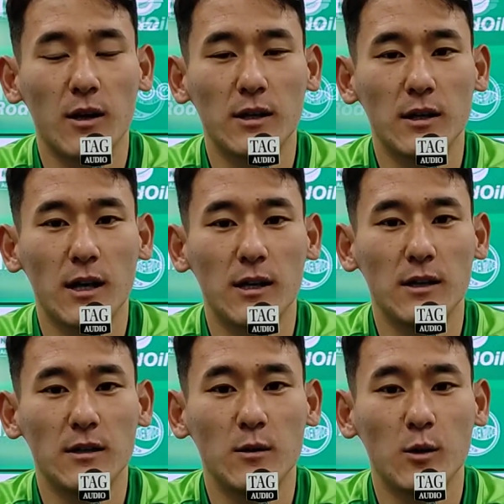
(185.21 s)
Eu
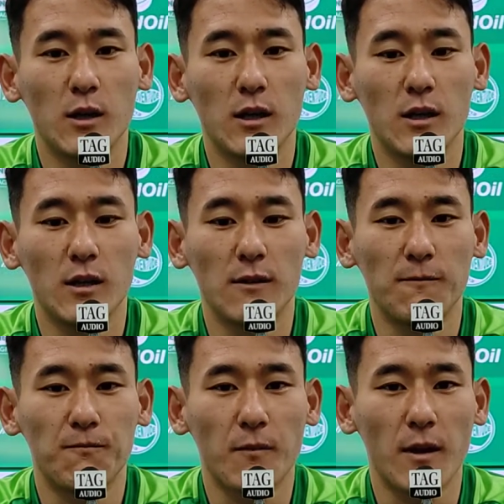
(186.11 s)
acredito que
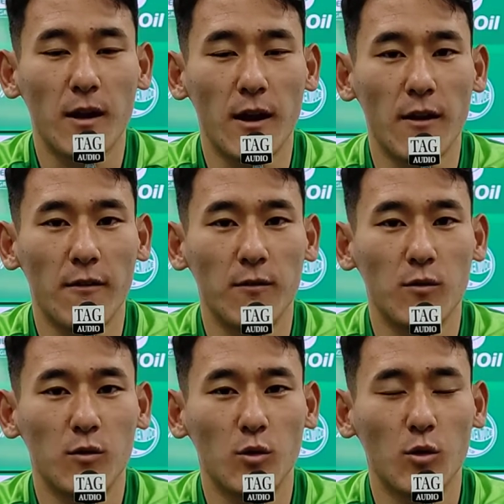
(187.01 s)
é,
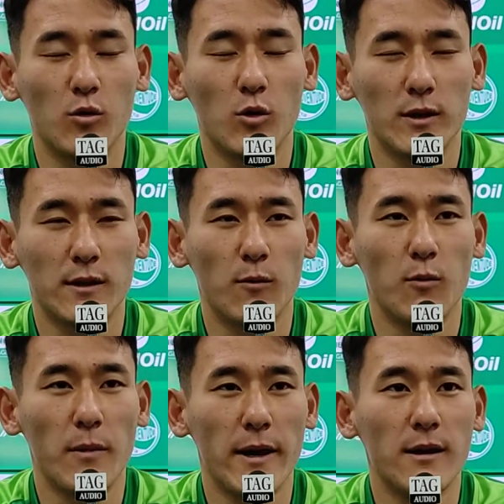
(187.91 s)
todos nós
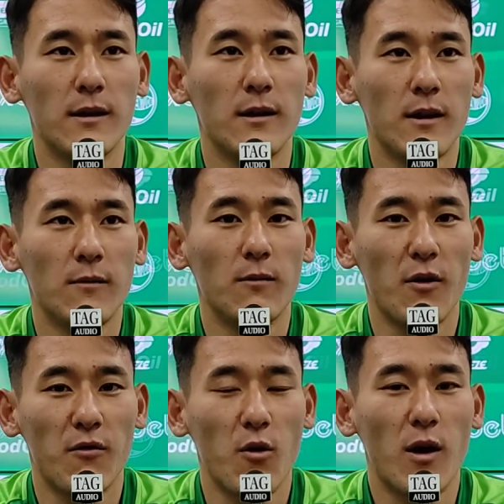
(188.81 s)
estamos bem,
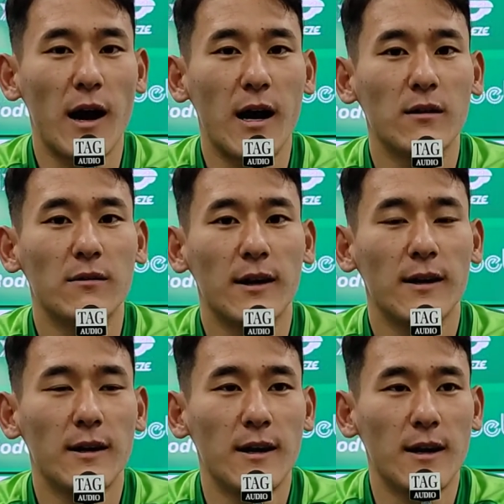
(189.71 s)
bem focados, né?